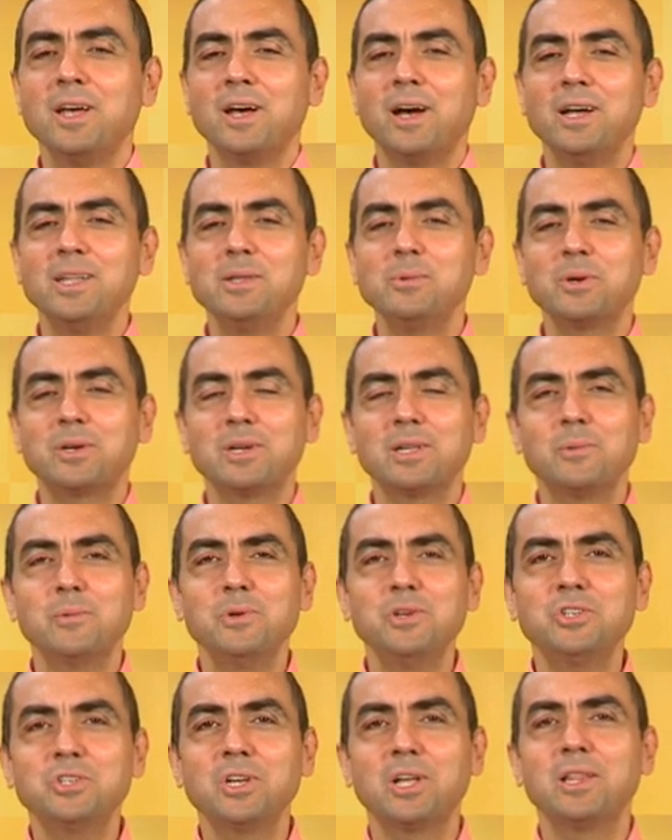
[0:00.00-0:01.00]
Hadi
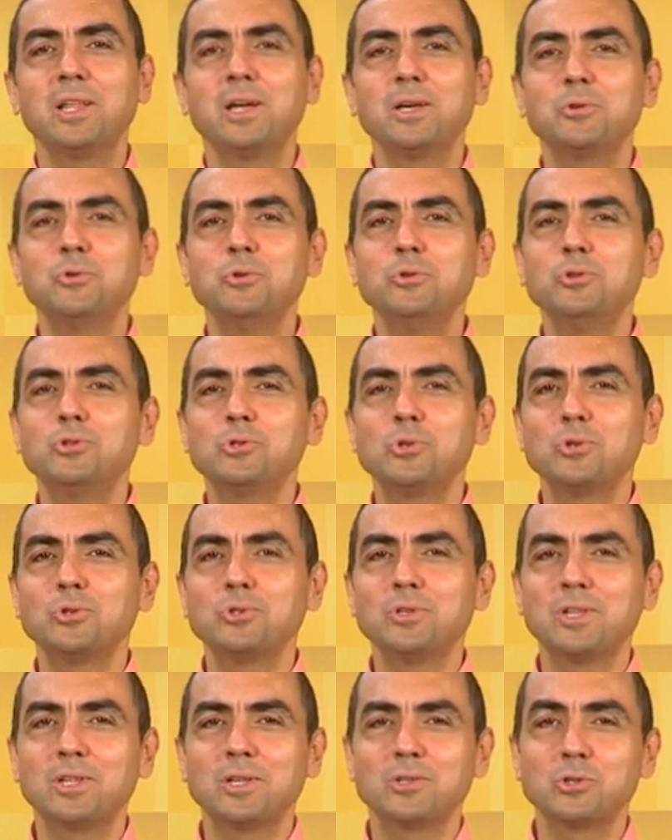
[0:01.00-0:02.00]
bakalım inşallah günün
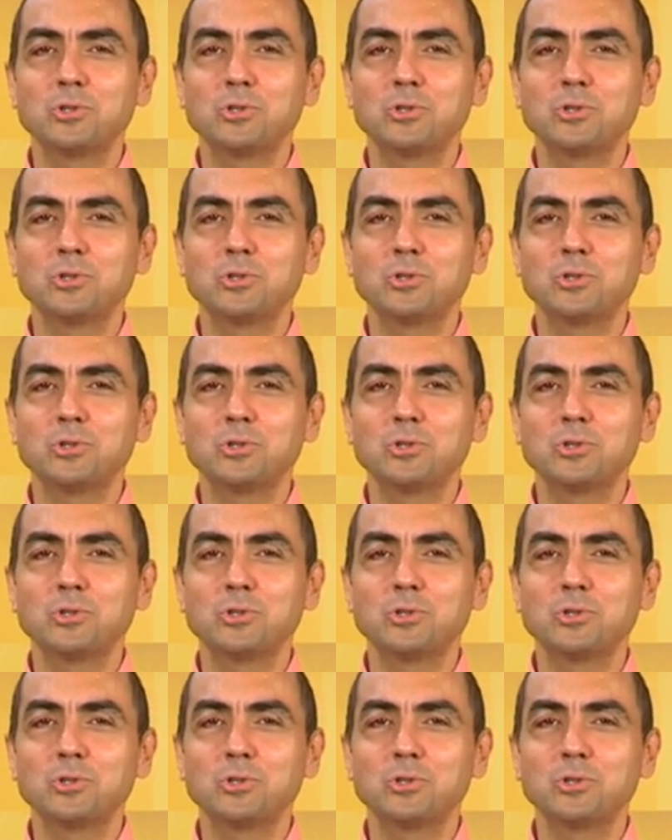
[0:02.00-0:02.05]
sonunda